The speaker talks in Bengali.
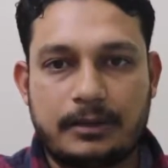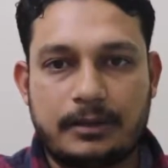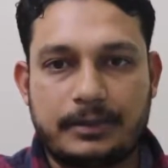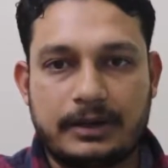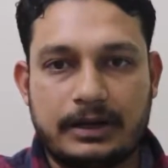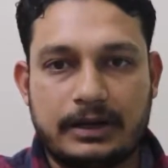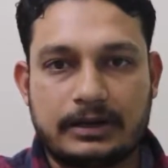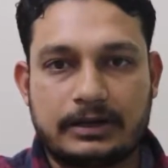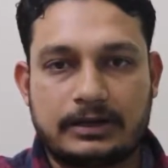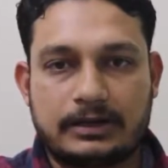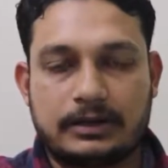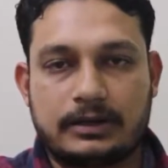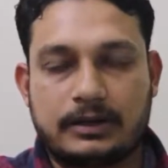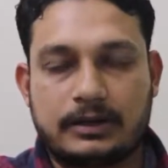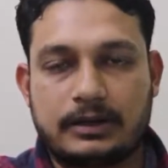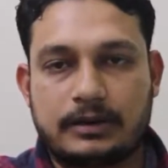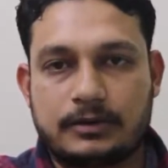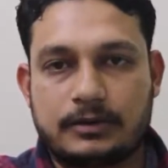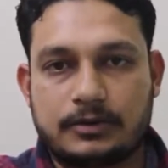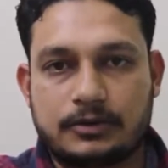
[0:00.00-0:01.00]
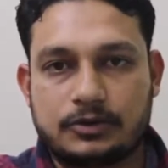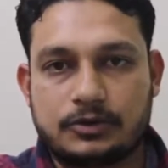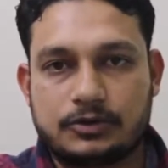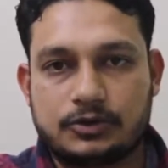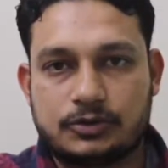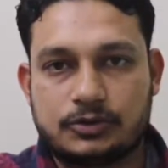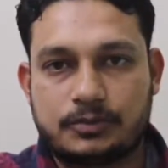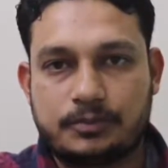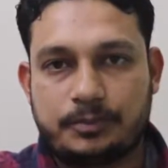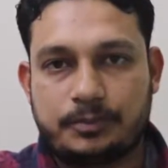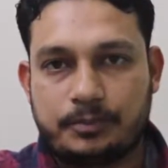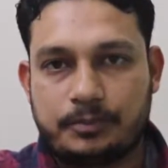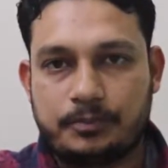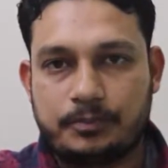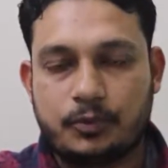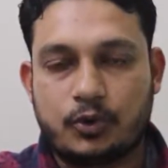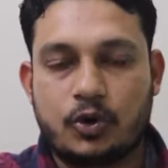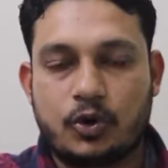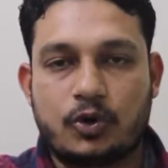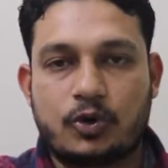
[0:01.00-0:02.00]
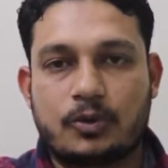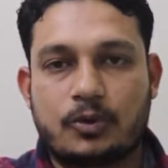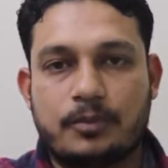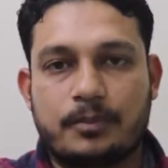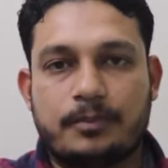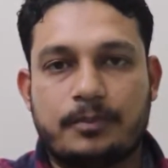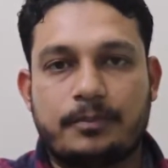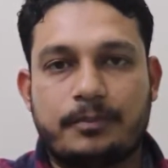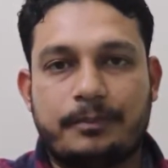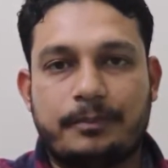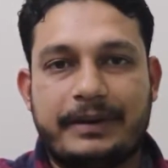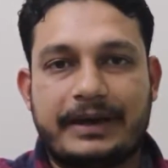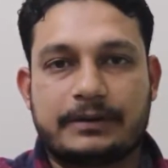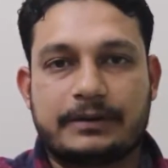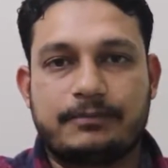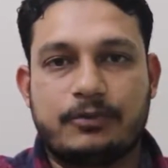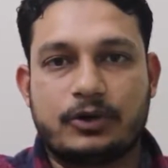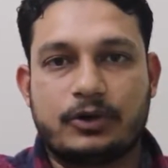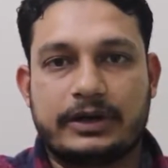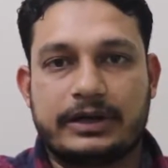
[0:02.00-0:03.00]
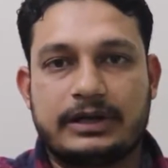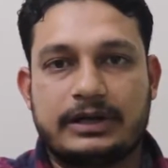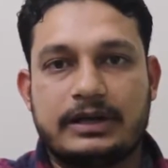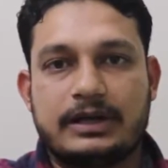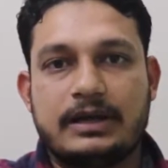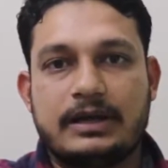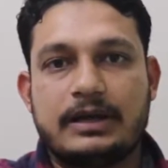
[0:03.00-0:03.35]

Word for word: আমার পুরো ব্যাকবোনের